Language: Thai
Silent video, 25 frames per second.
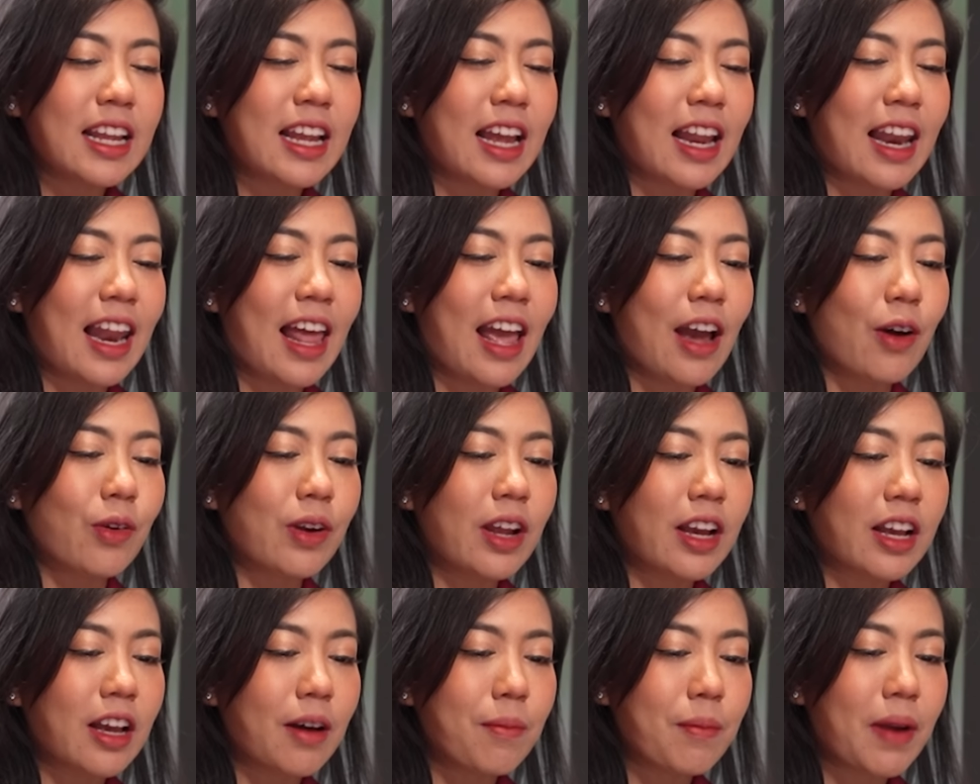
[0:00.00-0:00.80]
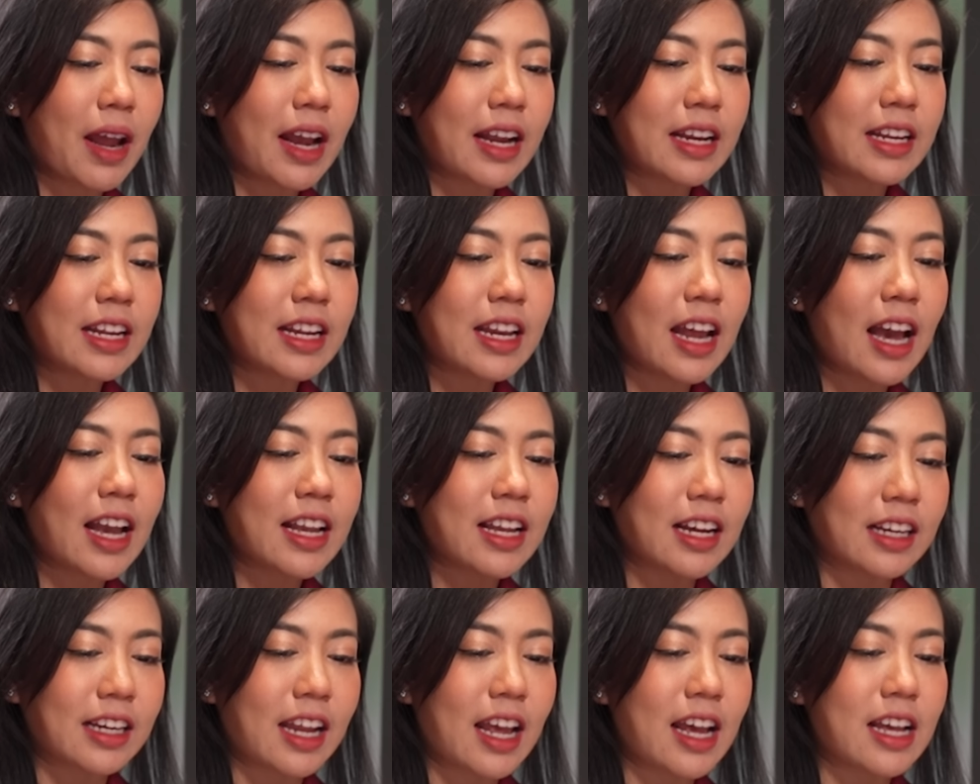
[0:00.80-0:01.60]
ลี่ยแล้วนะกำไรที่ได้
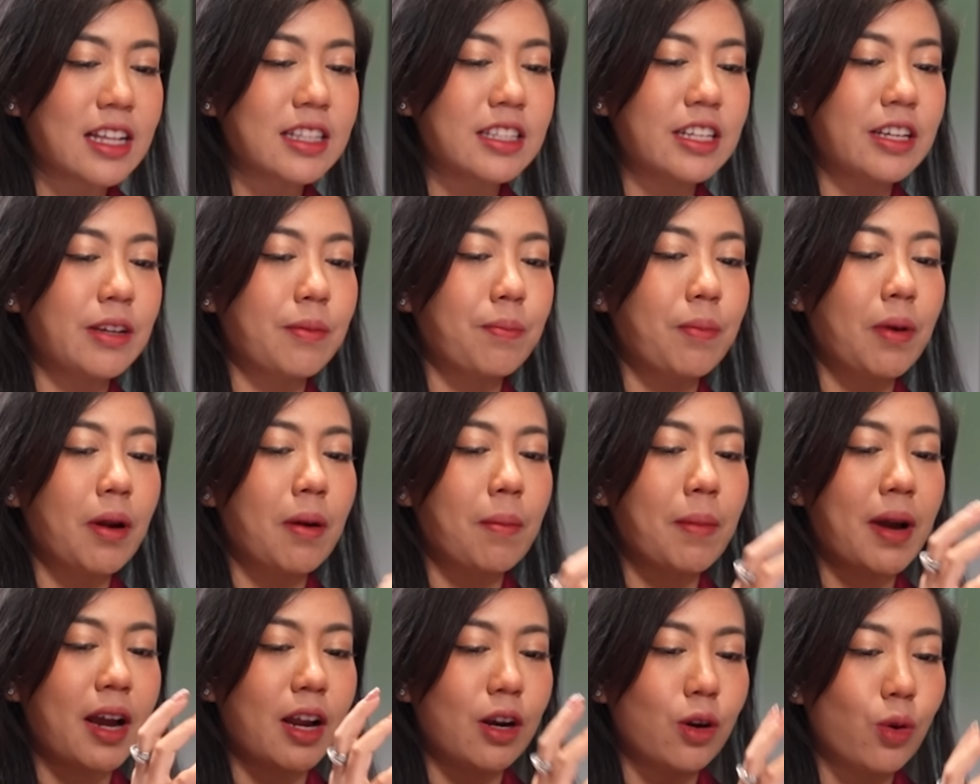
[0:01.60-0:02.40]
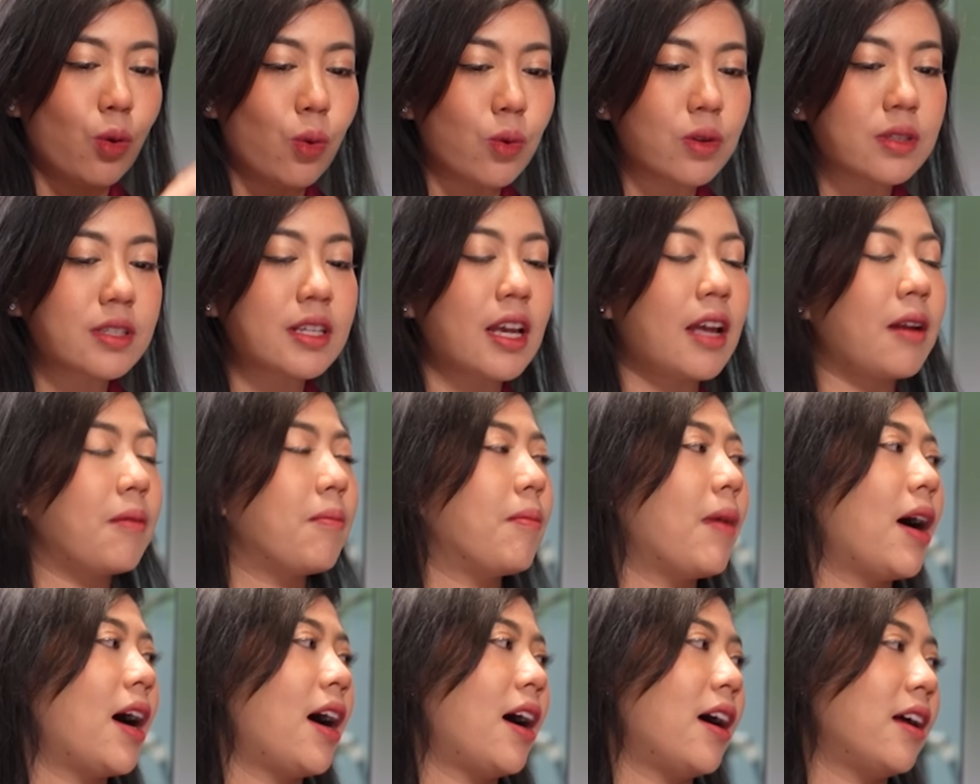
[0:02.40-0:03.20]
อย่างแท้จริงประมาณ หกแสน
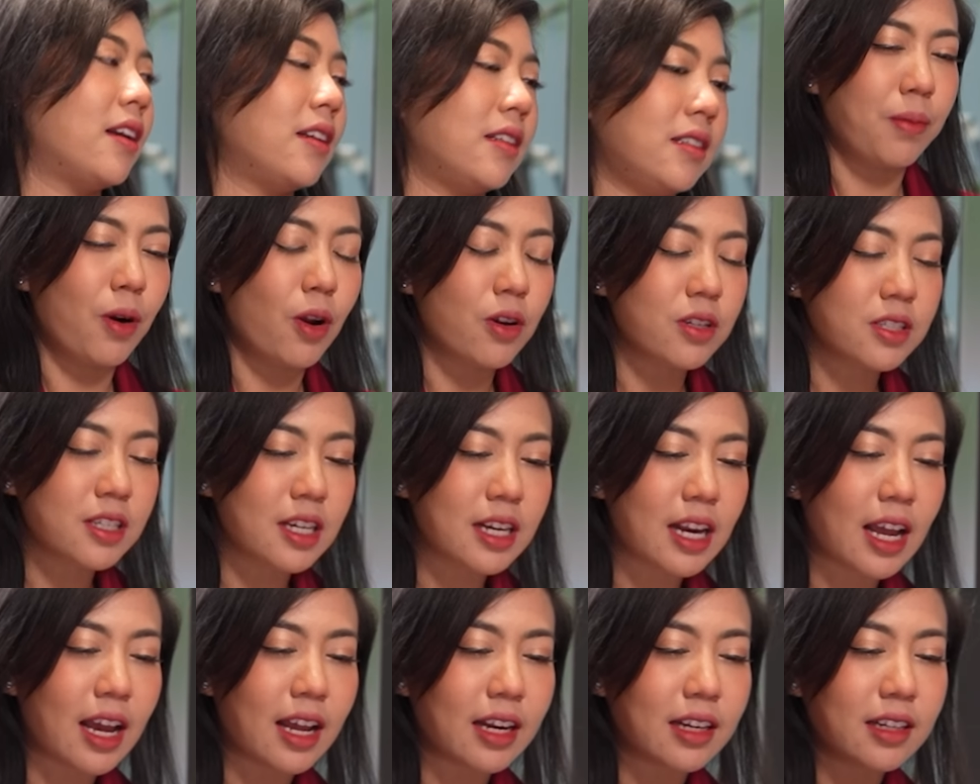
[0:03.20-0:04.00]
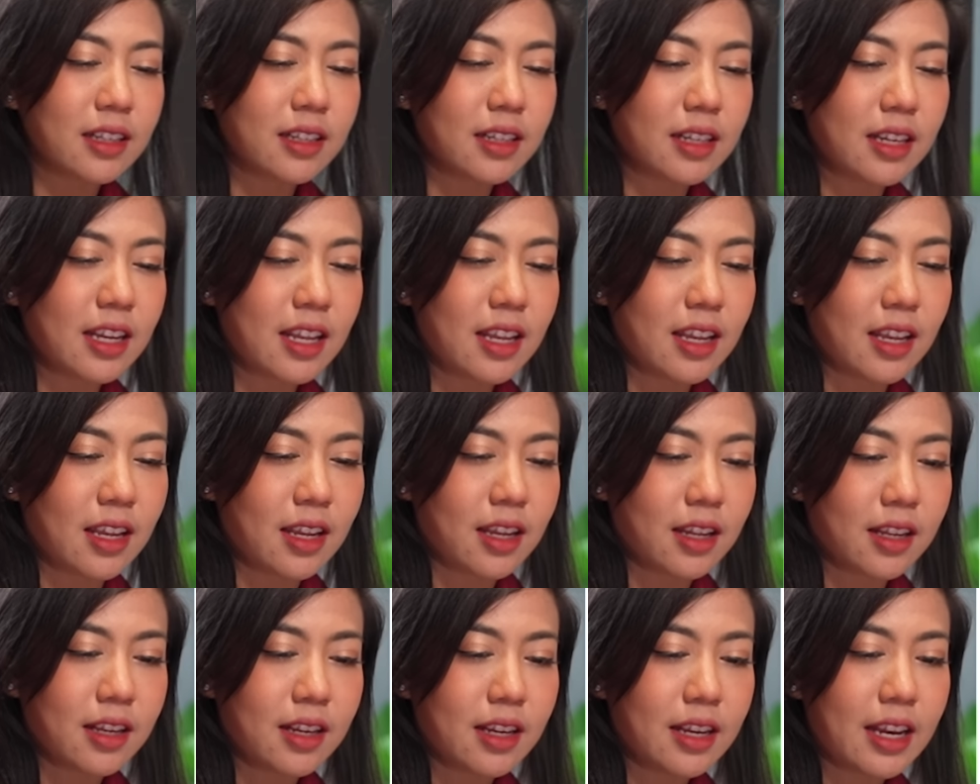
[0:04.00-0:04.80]
บาทเพราะฉะนั้นนี่
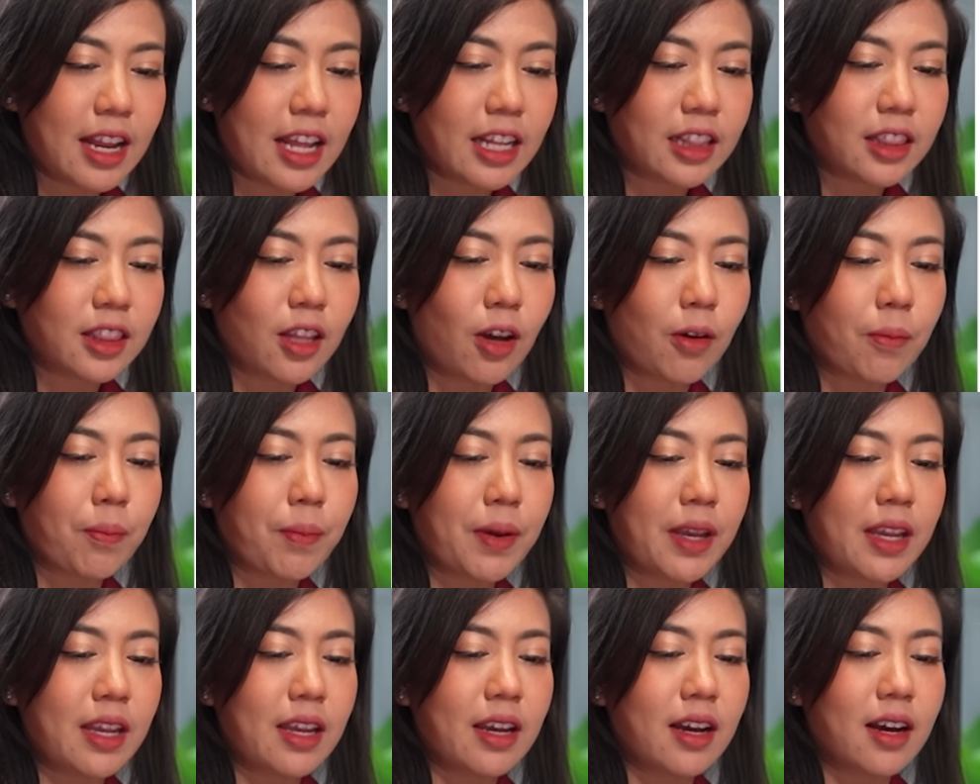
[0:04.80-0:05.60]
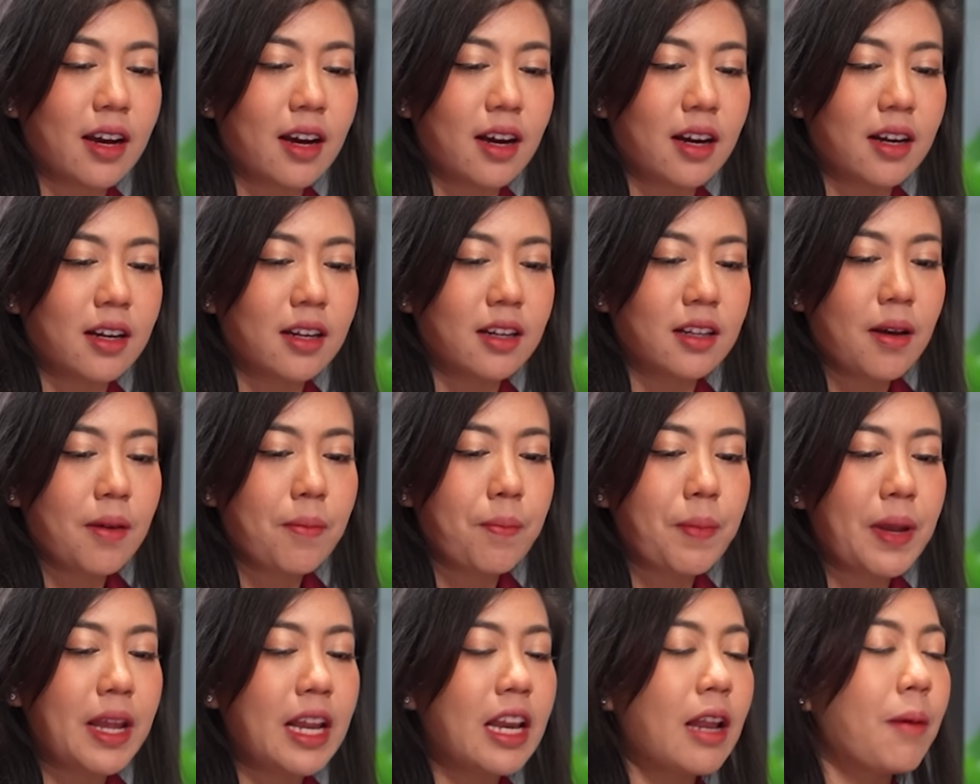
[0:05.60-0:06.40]
เน็ตต่อปีค่ะ
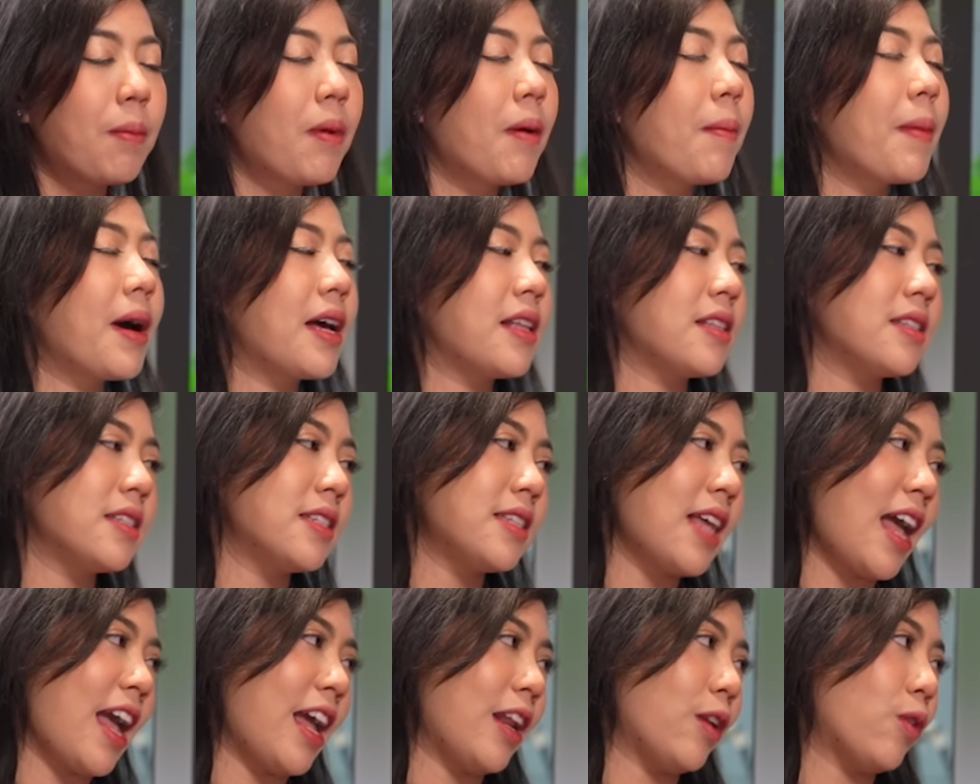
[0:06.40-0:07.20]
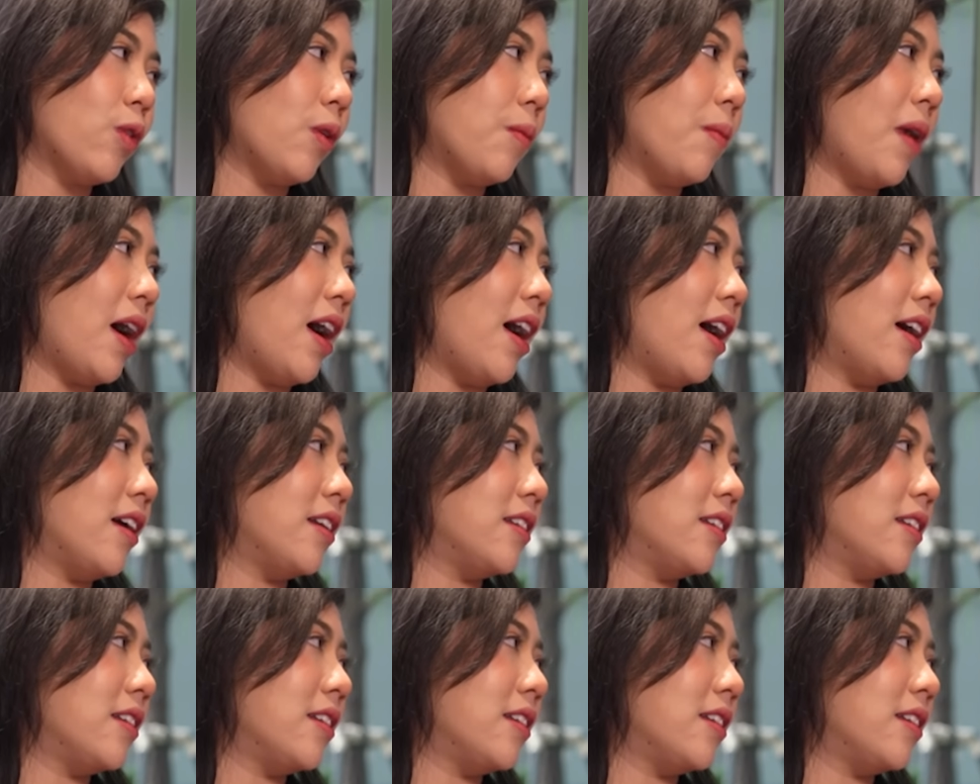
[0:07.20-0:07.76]
ปีละประมาณแสนกว่าบาท